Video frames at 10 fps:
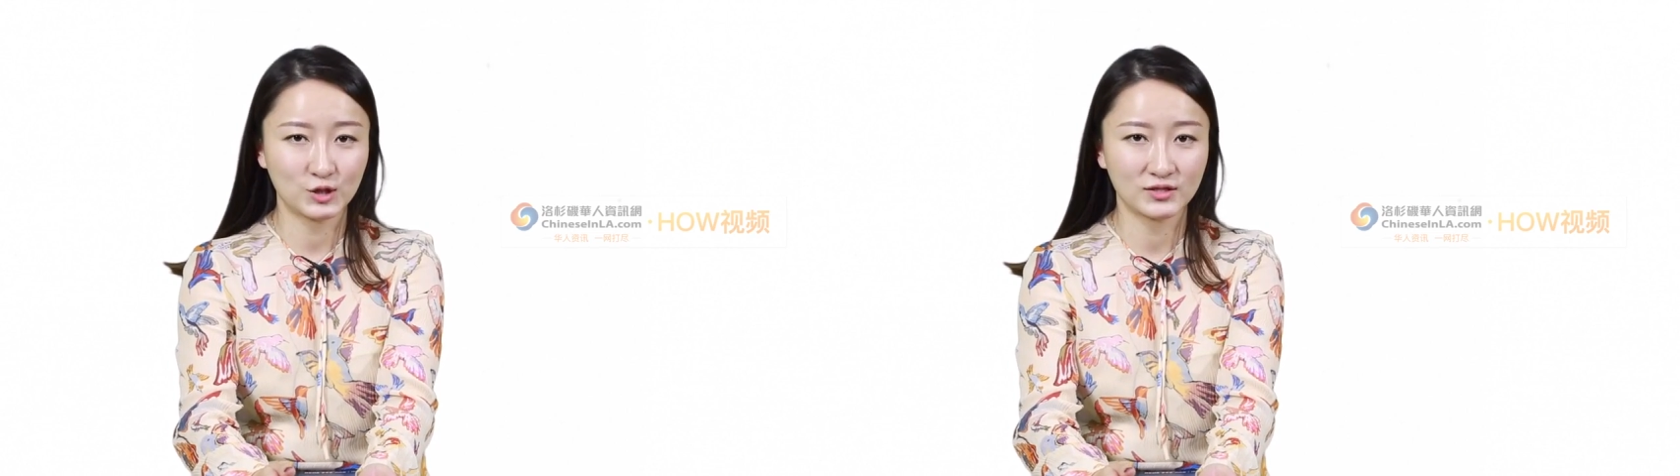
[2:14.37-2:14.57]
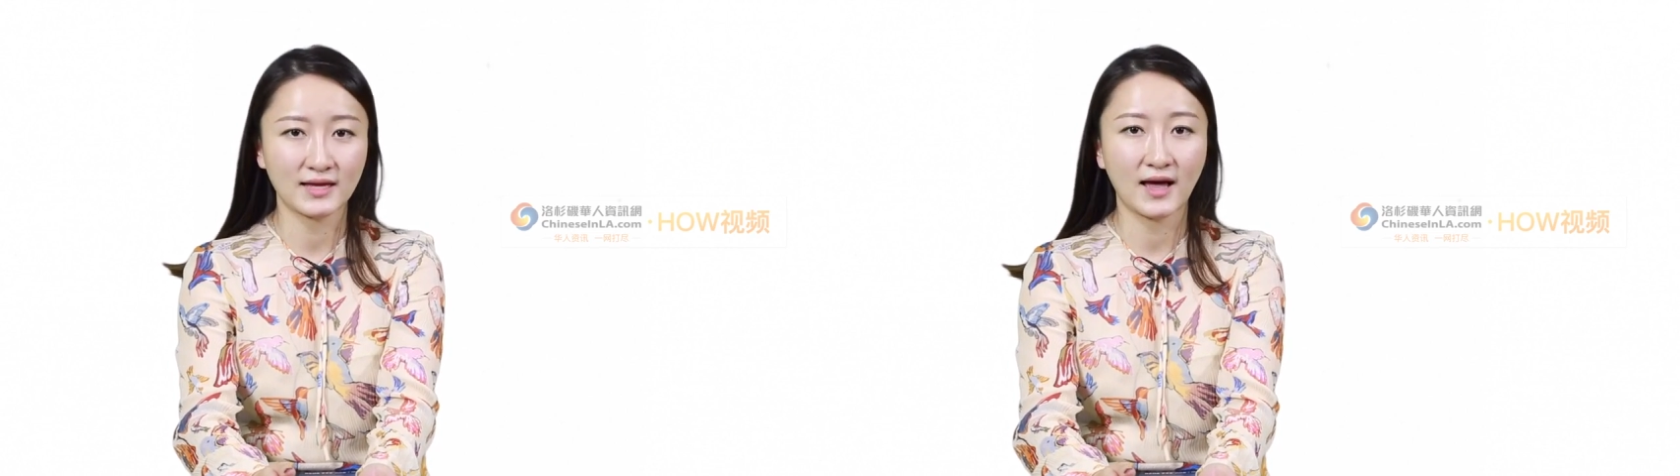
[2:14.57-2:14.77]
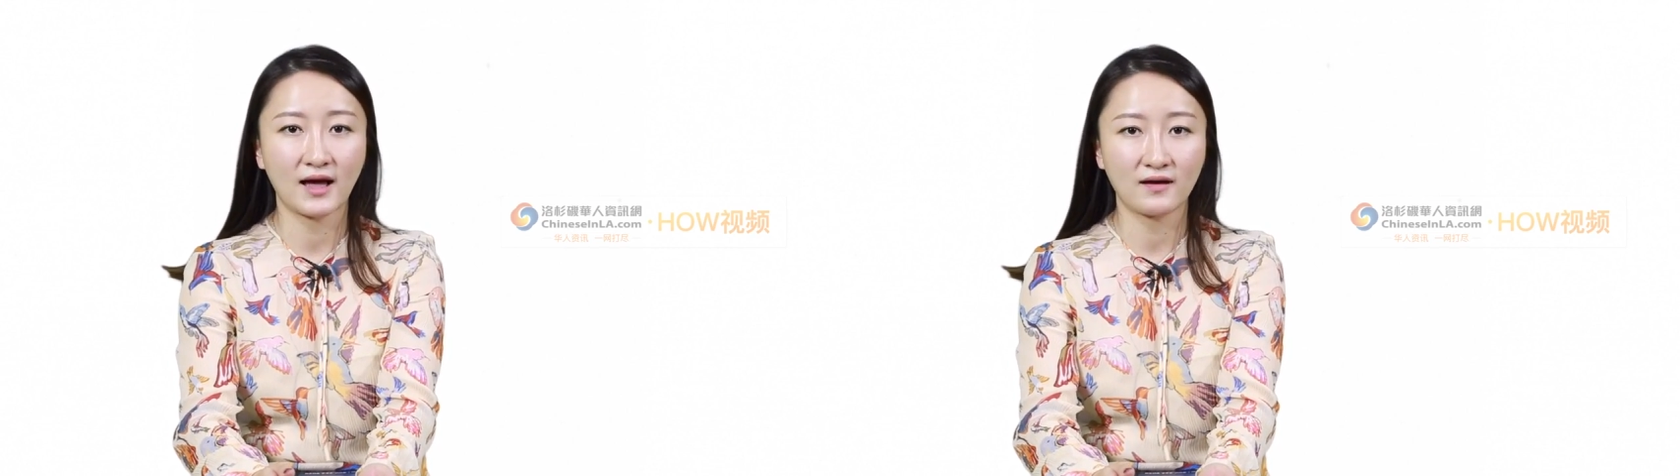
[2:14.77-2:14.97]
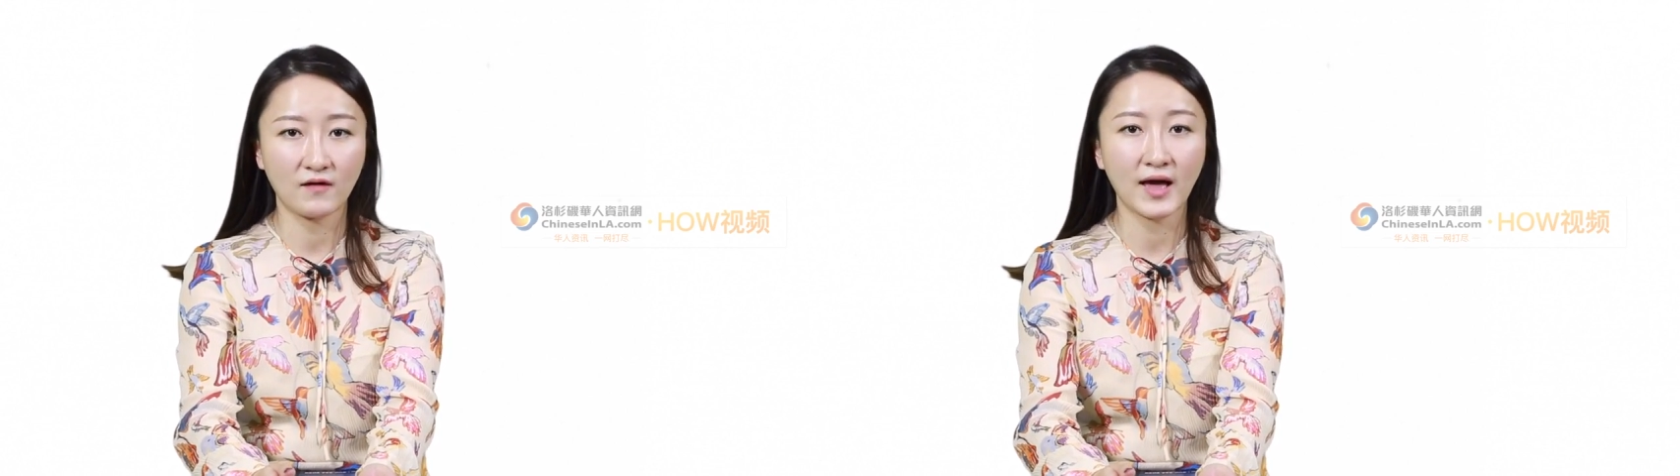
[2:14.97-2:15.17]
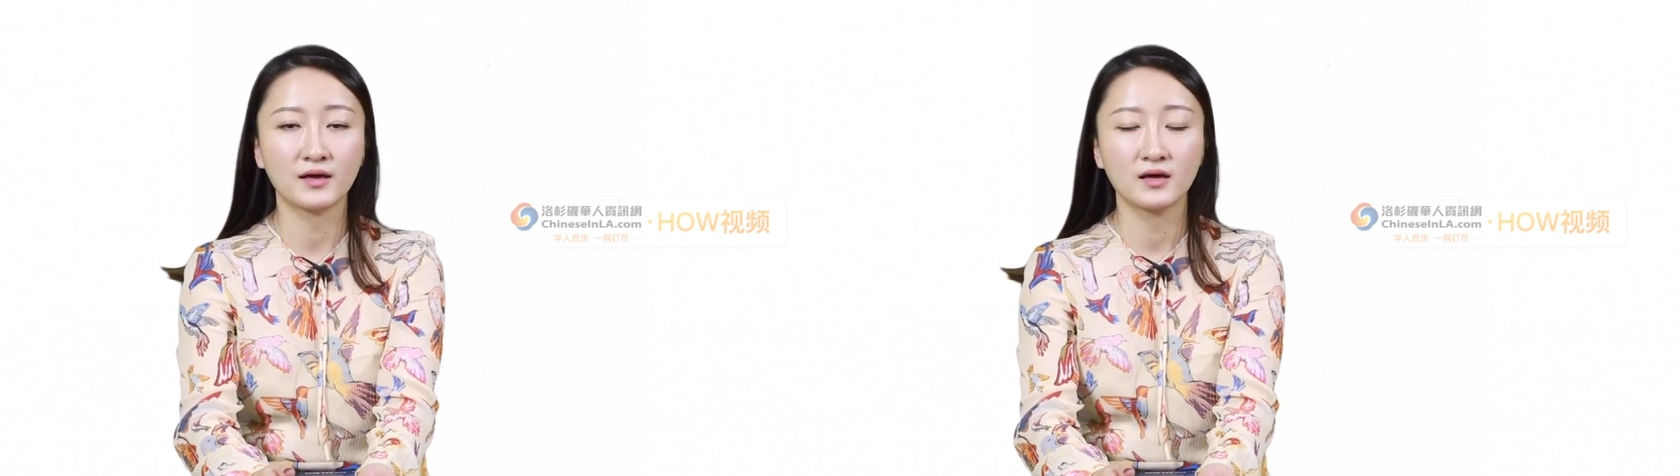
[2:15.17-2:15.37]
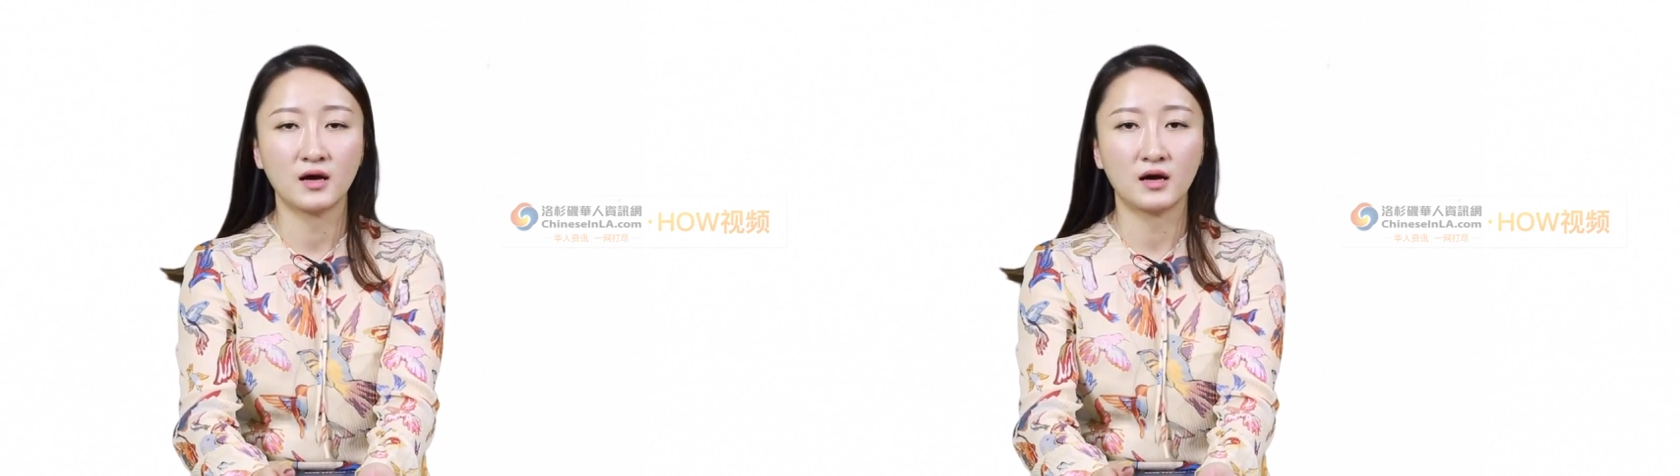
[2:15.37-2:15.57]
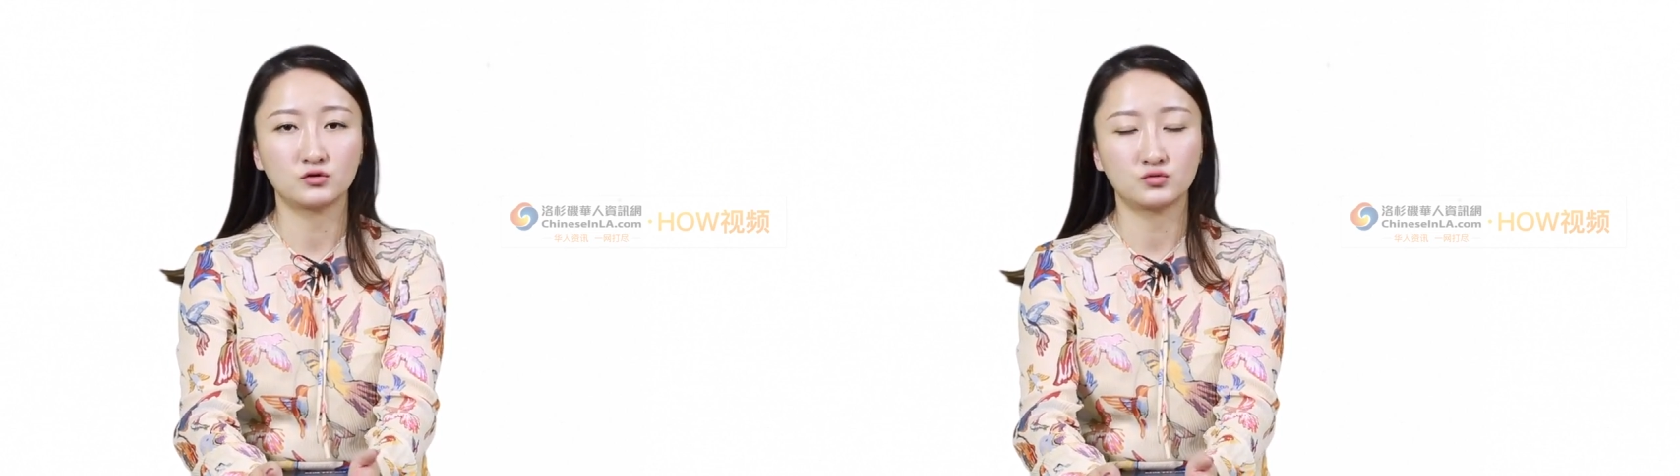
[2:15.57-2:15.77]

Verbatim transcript: 是在海外啊？